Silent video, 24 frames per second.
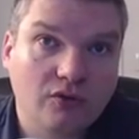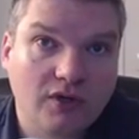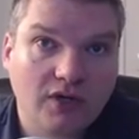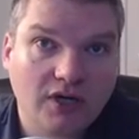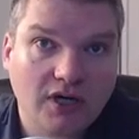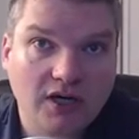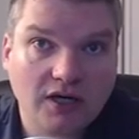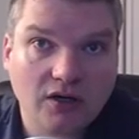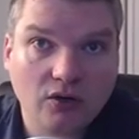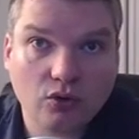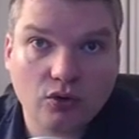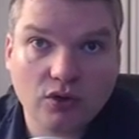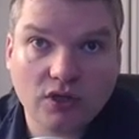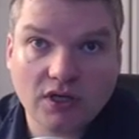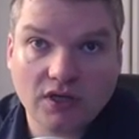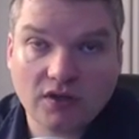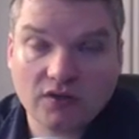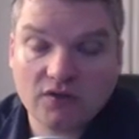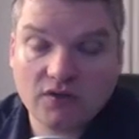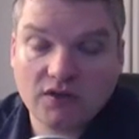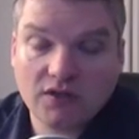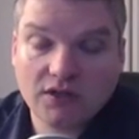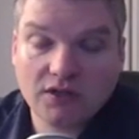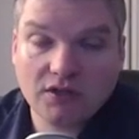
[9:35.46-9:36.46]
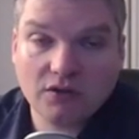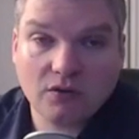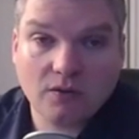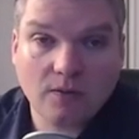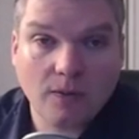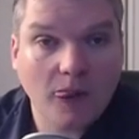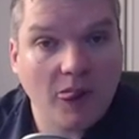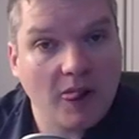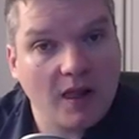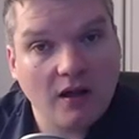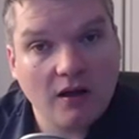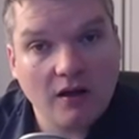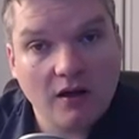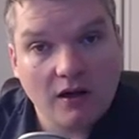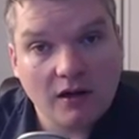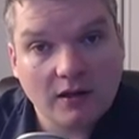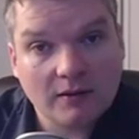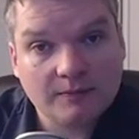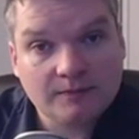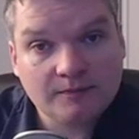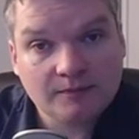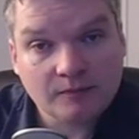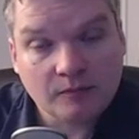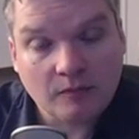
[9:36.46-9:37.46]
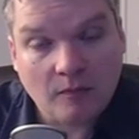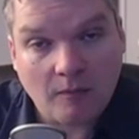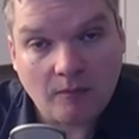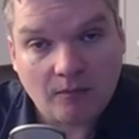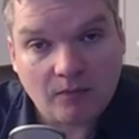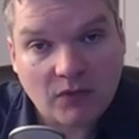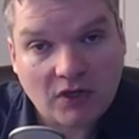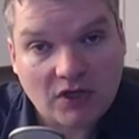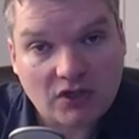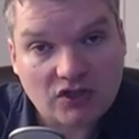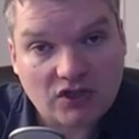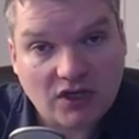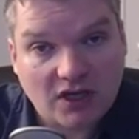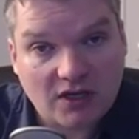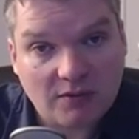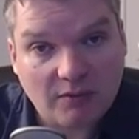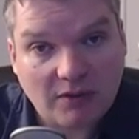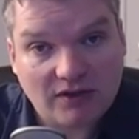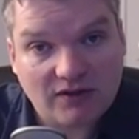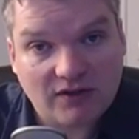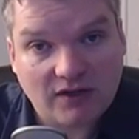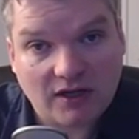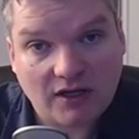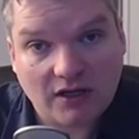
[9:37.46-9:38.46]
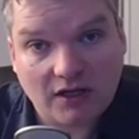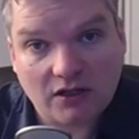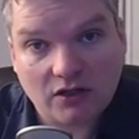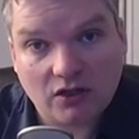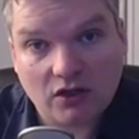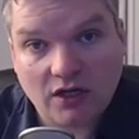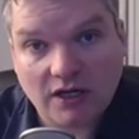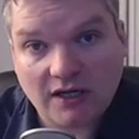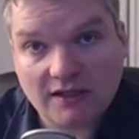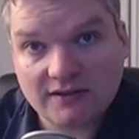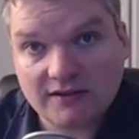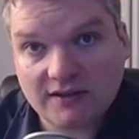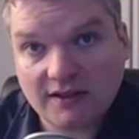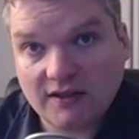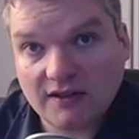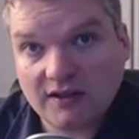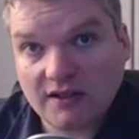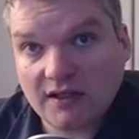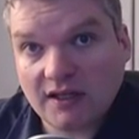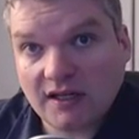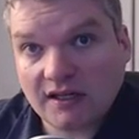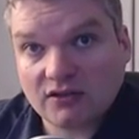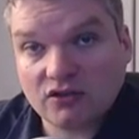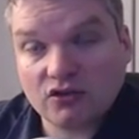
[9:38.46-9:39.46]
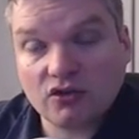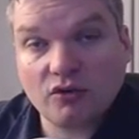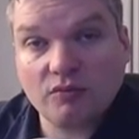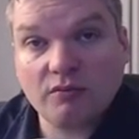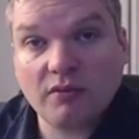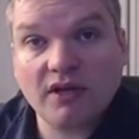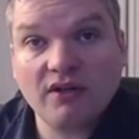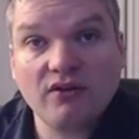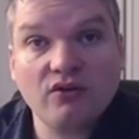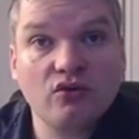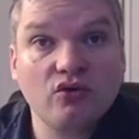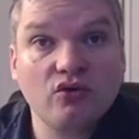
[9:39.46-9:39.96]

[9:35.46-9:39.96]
à la regarder chaque matin. Là, c'était la semaine